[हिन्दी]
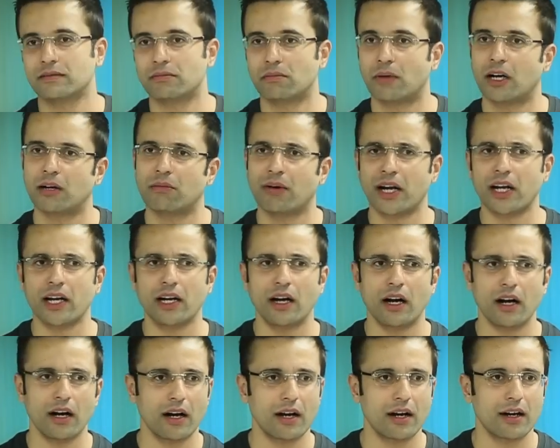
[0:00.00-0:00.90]
माइंड मानेगा
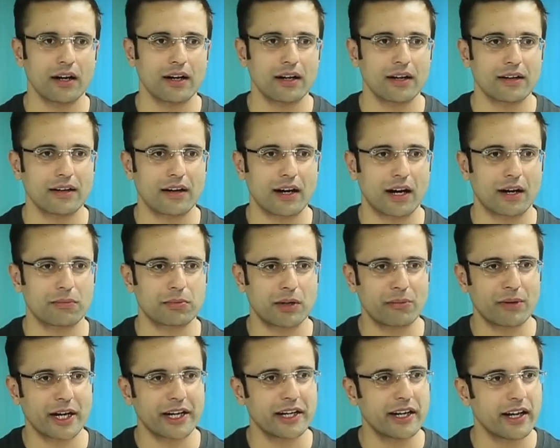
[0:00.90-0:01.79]
आपका
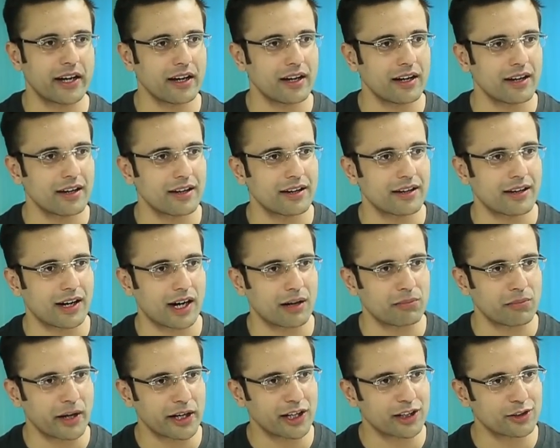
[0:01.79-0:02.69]
माइंड है
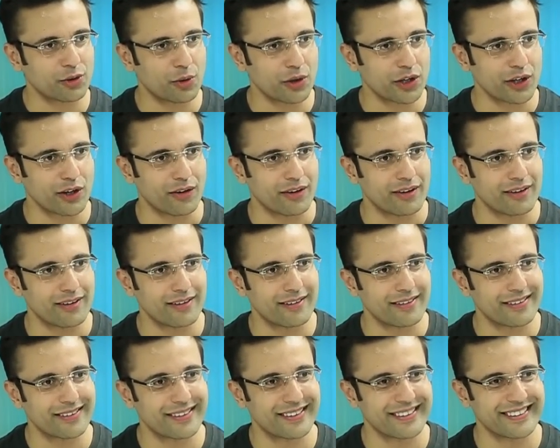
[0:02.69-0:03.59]
आप माइंड के थोड़ी हो
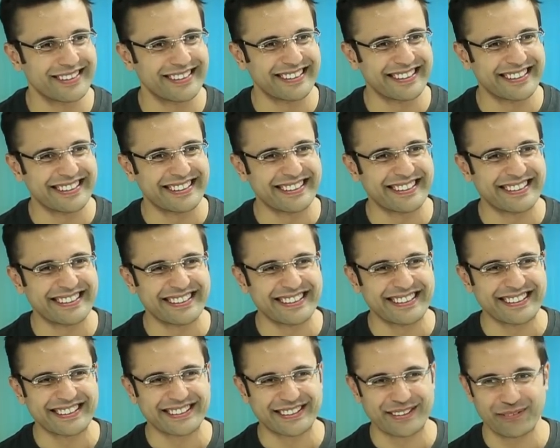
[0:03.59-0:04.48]

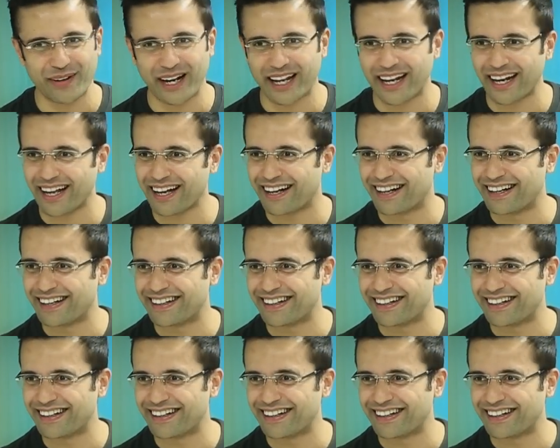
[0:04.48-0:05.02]
सिंपल है ना